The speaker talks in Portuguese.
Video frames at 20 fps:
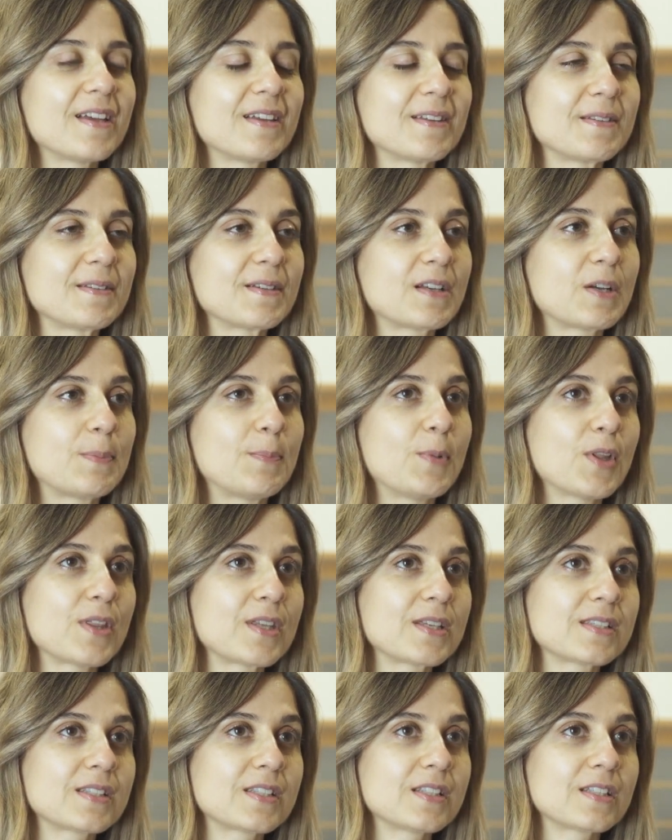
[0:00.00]
eh, que
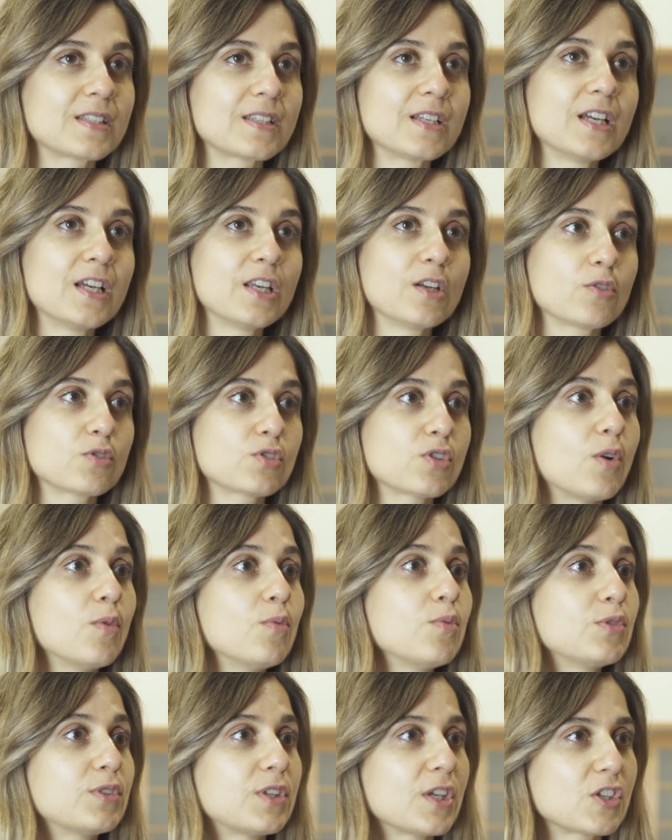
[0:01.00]
podem ser não só
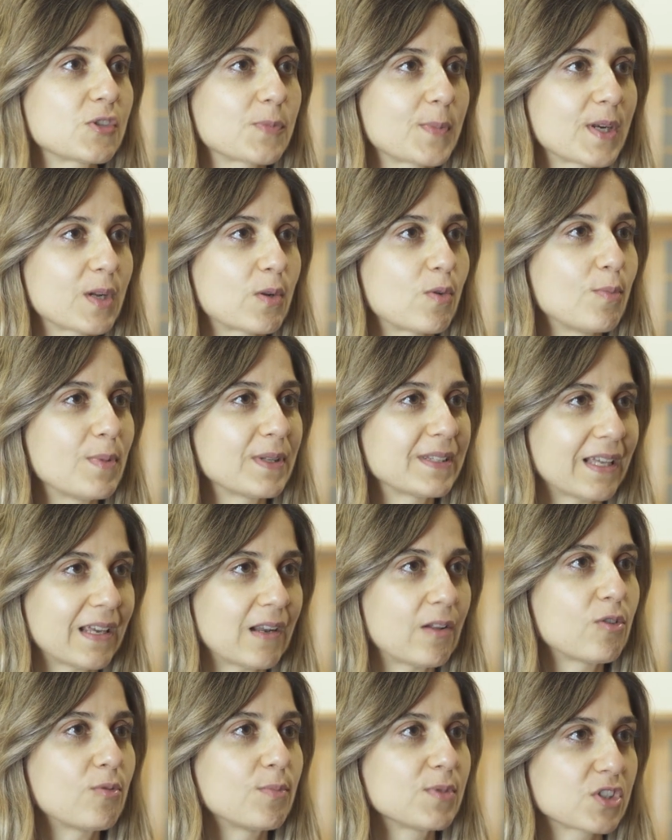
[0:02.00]
úteis para combatar
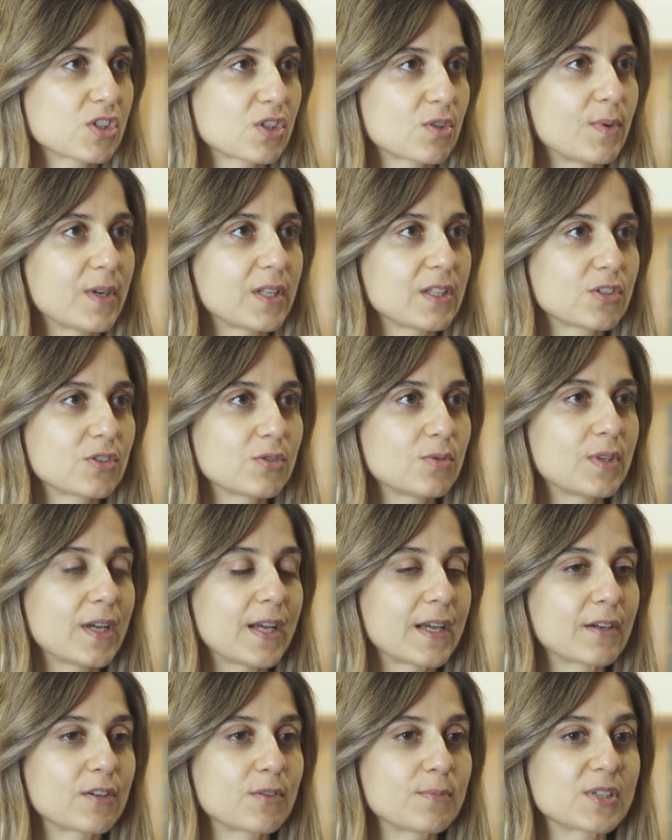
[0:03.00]
algumas sequelas do
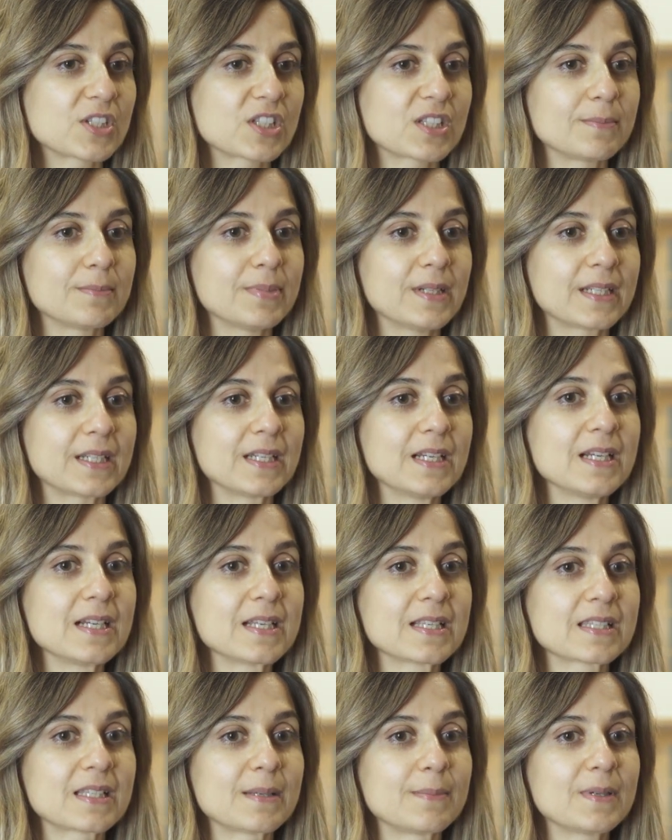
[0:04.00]
cancro, mas também
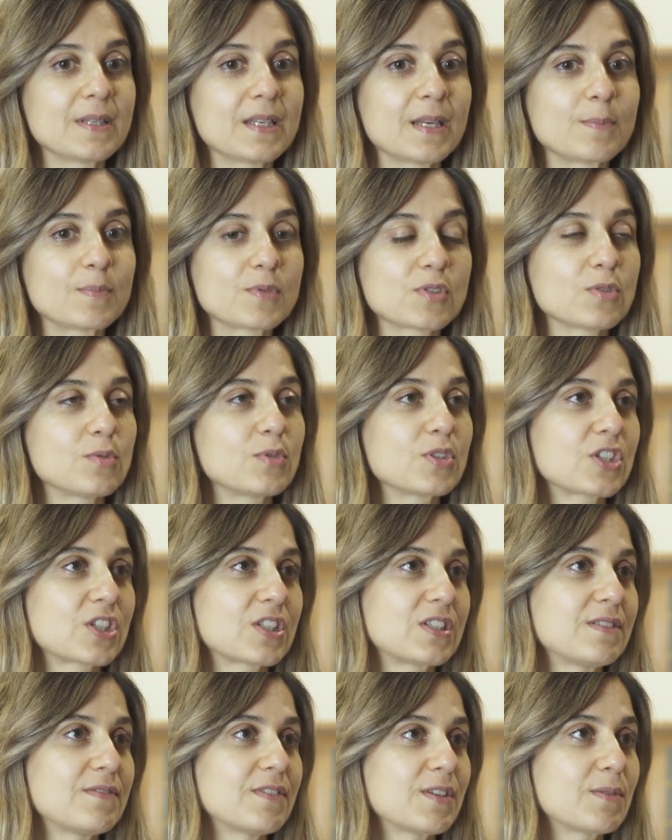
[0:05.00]
saber em pessoas
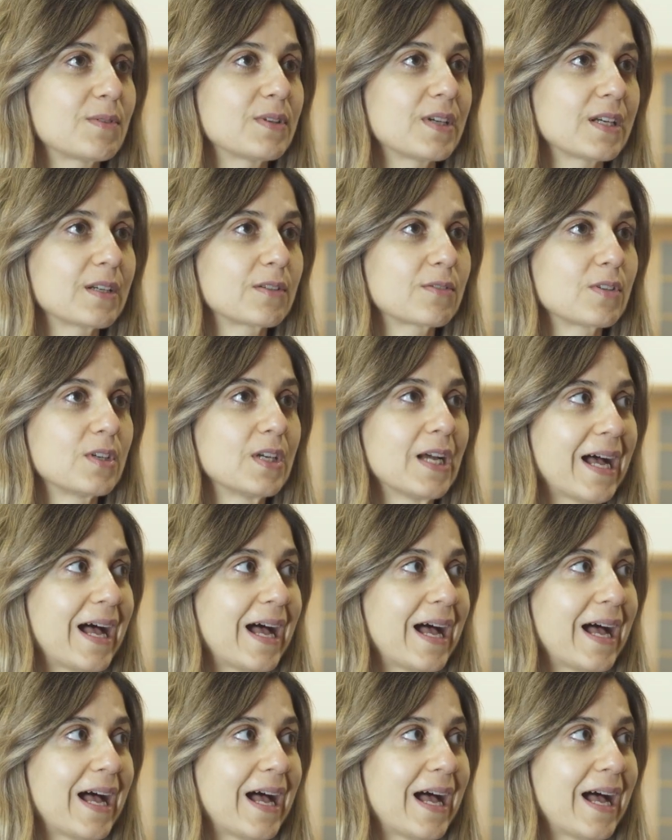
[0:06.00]
que tiveram cancro